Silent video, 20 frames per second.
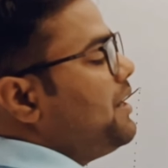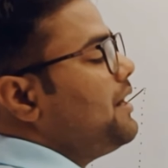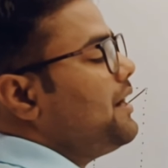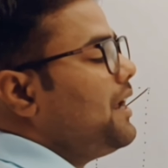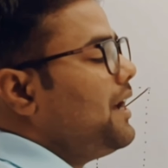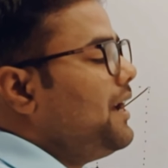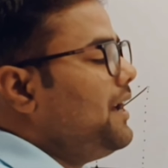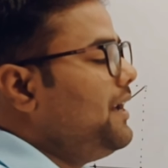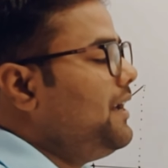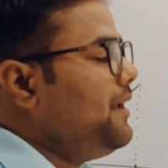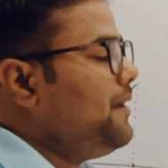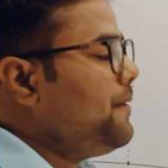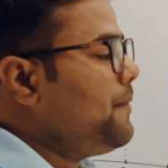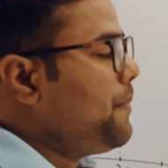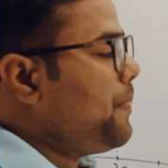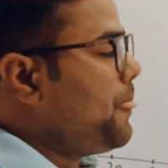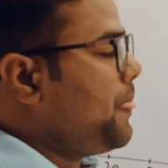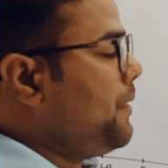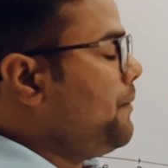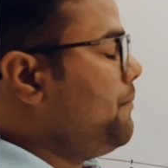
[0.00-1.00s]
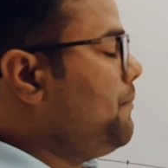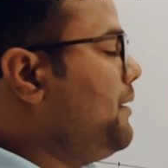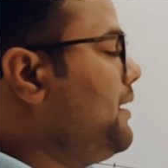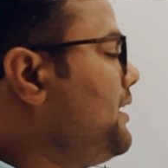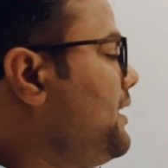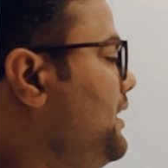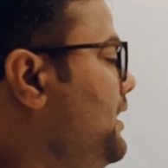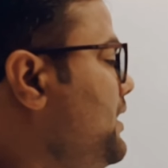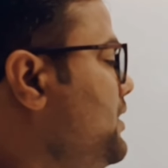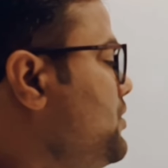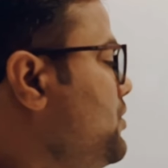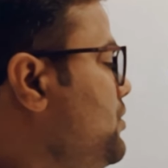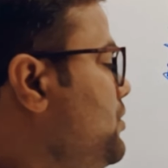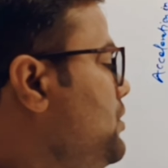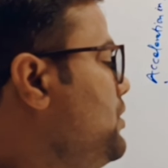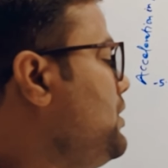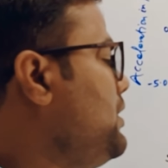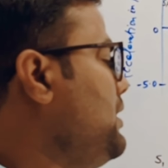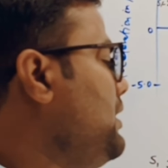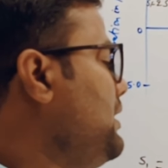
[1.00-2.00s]
पे बन रहा है बट ये
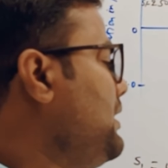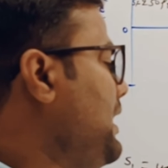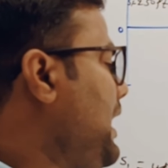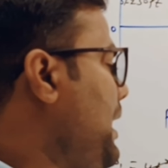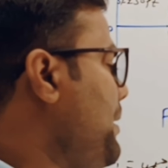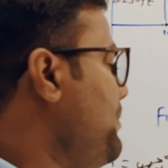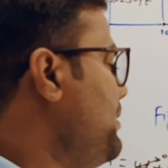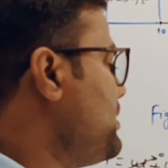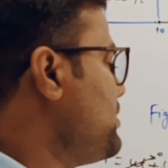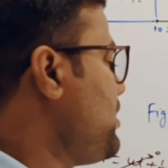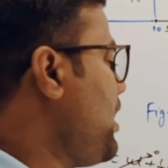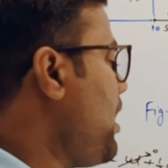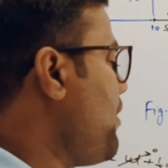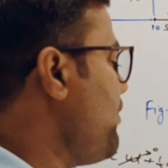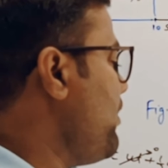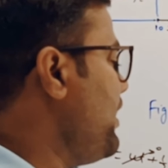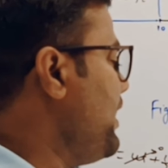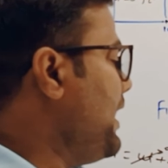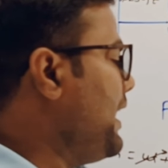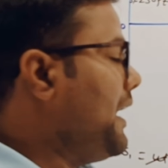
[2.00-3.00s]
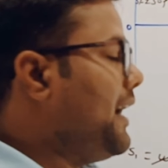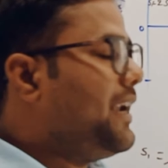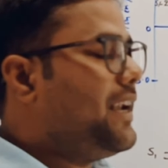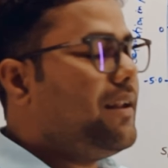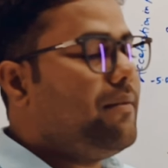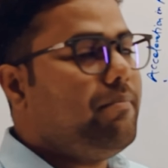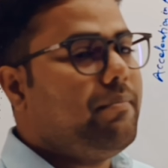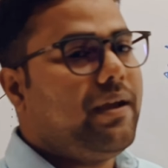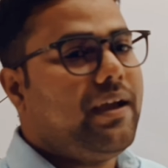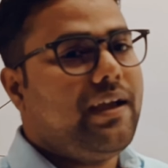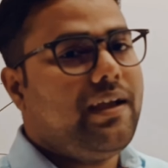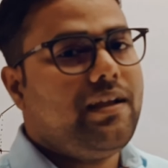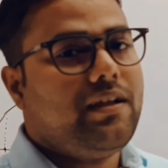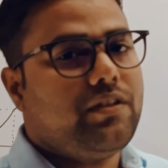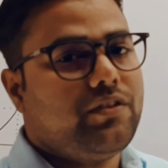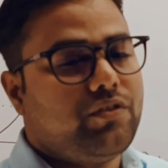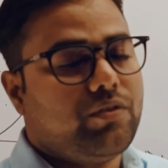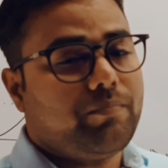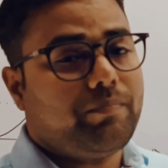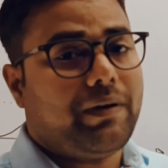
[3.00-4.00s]
जो टाइम इसका है वो नेगेटिव में
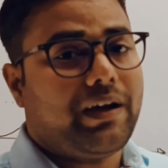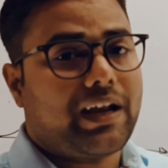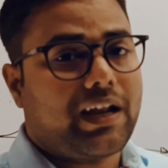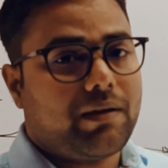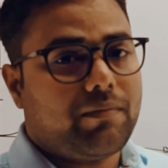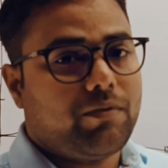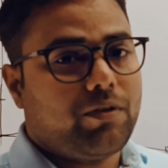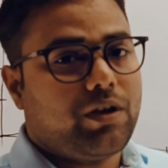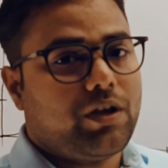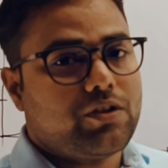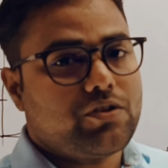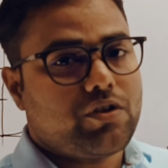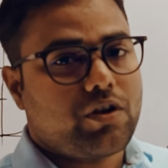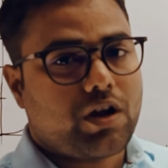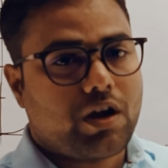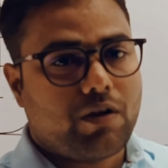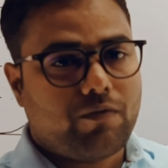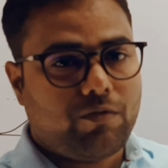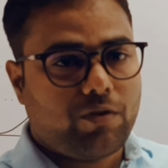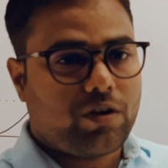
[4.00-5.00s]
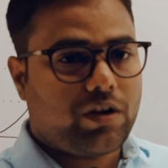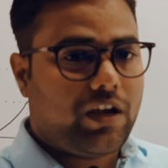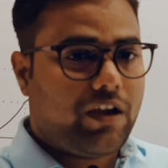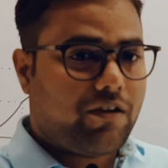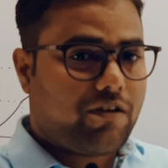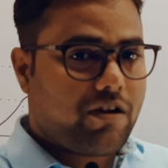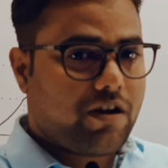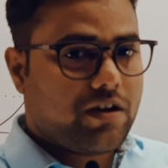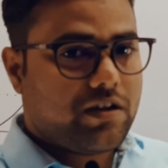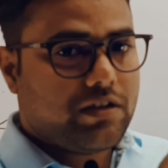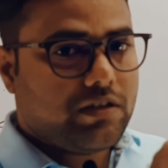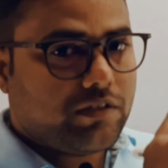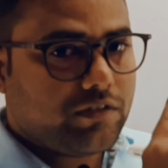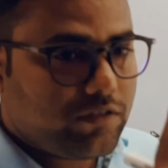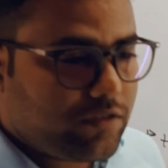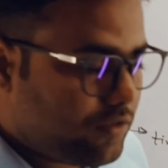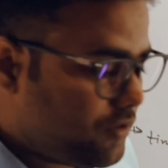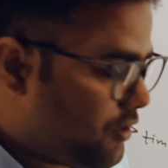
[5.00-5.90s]
है तो पैराबोला जो होगा वो क्या होगा